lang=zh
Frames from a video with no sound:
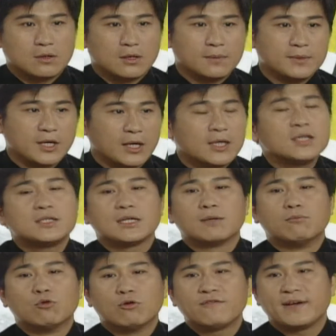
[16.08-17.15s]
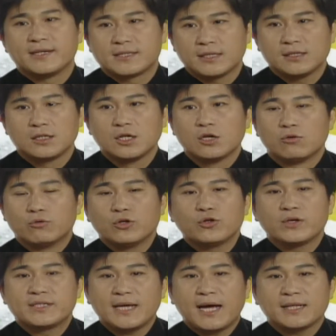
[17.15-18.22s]
我们演艺界的模范生。无
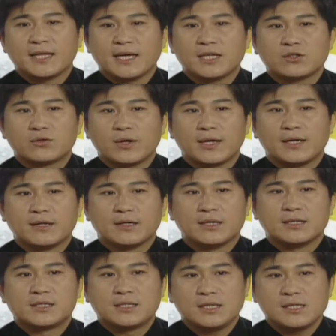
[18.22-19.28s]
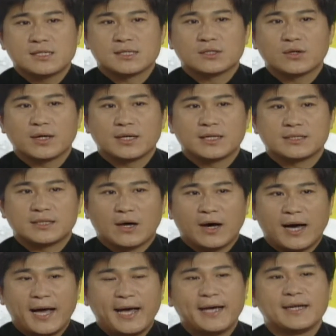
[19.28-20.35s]
论对家庭、对妻子、对
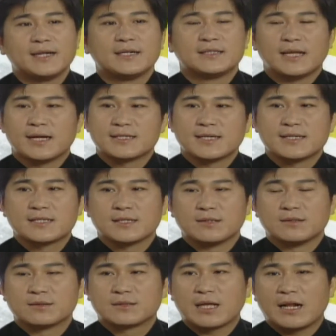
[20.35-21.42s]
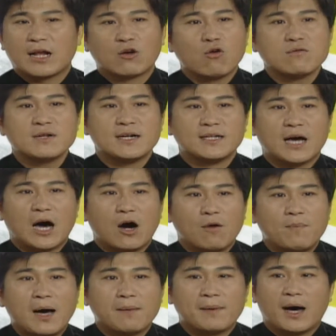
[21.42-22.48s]
小孩，那真是大家公认的好
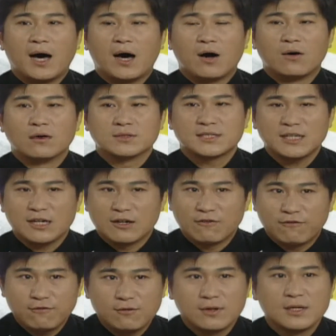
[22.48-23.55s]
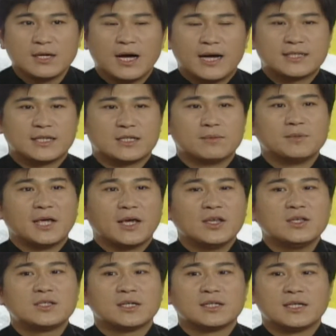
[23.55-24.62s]
爸爸、好丈夫，而且是我们
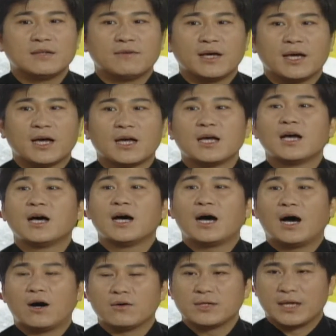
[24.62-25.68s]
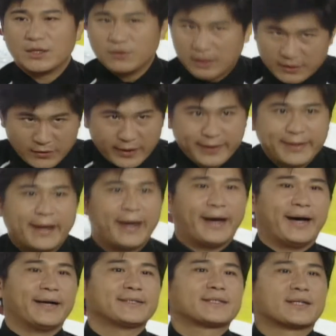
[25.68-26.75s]
演艺界的一位好演艺人员
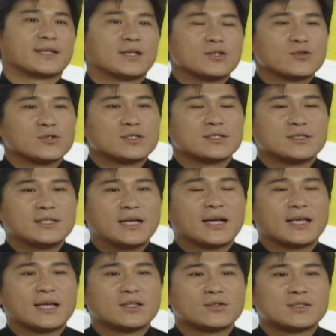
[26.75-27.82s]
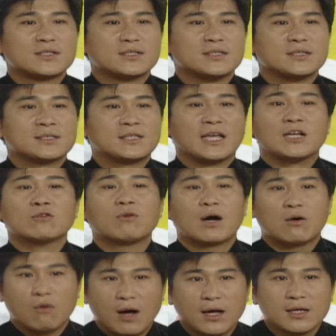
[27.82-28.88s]
啊。这个可以说是样样都是顶
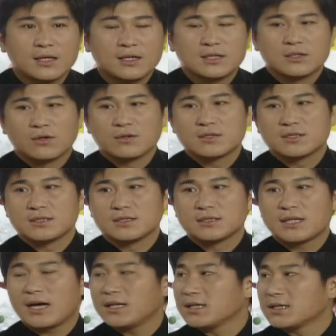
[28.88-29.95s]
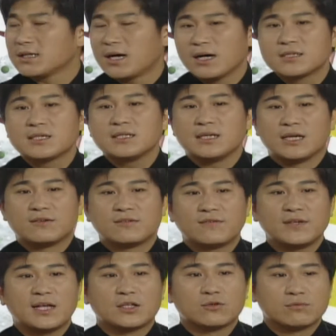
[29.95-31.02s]
呱呱，不敢同时，他的歌声也
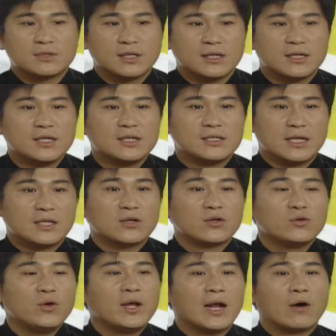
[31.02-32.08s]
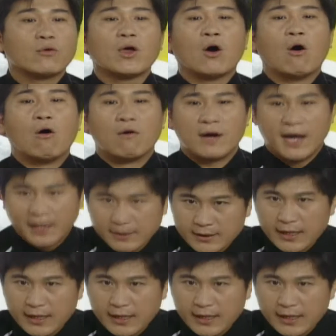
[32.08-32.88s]
非常独特。人家说越老越红啊，